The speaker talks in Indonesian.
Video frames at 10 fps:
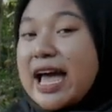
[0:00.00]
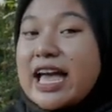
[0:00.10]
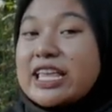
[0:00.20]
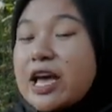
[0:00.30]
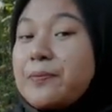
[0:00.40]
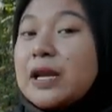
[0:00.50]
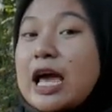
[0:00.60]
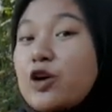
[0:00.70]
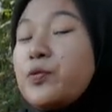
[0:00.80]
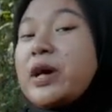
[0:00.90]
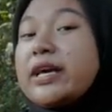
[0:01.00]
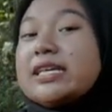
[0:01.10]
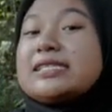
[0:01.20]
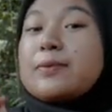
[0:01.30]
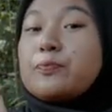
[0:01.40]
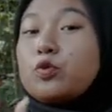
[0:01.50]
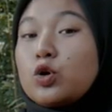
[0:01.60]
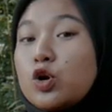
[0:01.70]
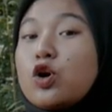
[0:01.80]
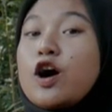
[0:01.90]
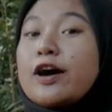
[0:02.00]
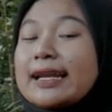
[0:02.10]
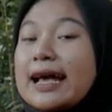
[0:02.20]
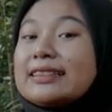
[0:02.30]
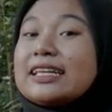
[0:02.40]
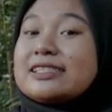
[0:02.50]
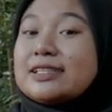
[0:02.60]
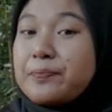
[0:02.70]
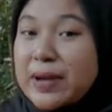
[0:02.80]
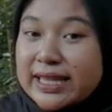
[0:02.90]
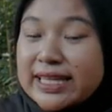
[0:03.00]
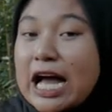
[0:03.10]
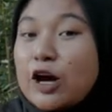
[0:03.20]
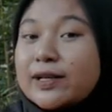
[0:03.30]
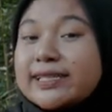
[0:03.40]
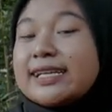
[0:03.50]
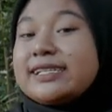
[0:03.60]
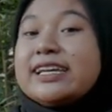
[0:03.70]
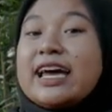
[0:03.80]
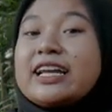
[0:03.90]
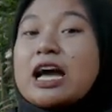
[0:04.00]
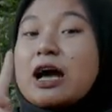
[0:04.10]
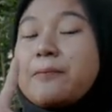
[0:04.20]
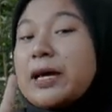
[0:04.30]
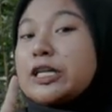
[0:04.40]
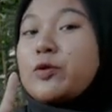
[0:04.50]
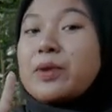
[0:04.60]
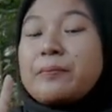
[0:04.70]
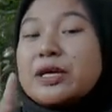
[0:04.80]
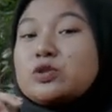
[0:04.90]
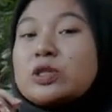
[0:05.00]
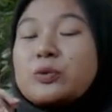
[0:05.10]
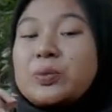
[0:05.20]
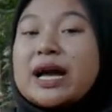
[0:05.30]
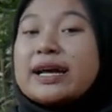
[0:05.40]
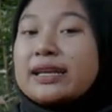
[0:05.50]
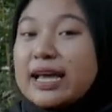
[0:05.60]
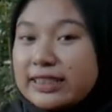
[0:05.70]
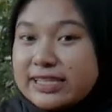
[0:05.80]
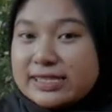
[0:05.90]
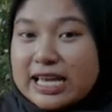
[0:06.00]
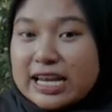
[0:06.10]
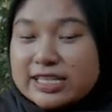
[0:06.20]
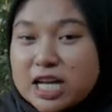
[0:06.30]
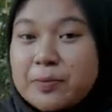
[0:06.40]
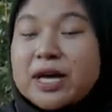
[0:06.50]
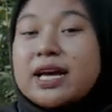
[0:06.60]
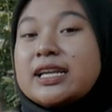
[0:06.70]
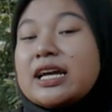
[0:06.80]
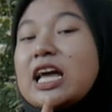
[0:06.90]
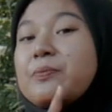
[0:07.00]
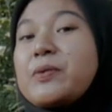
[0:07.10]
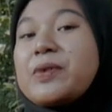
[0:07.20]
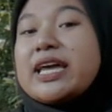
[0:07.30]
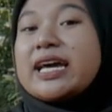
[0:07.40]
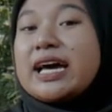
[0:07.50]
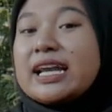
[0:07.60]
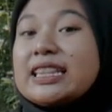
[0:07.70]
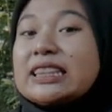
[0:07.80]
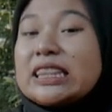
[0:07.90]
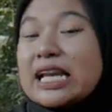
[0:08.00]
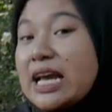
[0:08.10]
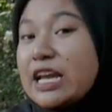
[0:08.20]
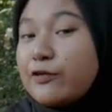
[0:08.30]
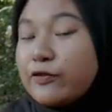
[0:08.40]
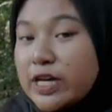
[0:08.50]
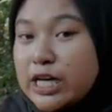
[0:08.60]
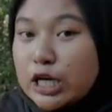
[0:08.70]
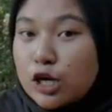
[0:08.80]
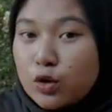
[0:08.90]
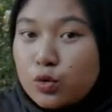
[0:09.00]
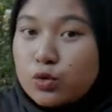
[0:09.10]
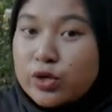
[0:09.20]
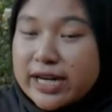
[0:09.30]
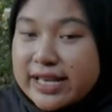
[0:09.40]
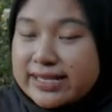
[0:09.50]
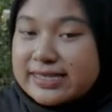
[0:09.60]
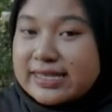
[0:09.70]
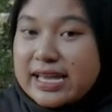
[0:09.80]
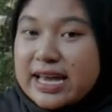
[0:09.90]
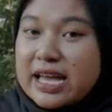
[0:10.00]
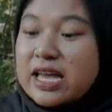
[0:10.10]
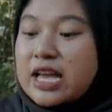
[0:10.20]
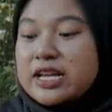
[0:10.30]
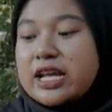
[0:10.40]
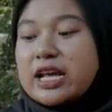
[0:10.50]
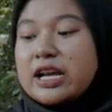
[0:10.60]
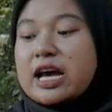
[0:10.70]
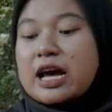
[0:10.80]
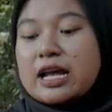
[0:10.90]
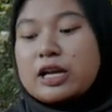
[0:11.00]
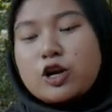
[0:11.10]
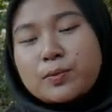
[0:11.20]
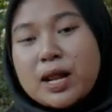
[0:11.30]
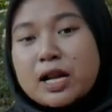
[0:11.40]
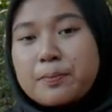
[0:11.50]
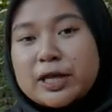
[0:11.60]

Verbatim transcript: hanya berlaku bagi 10 orang tercepat yang order di harga 4,4 juta rupiah gratis teleskop dengan pembayaran transfer lunas ya dari harga normal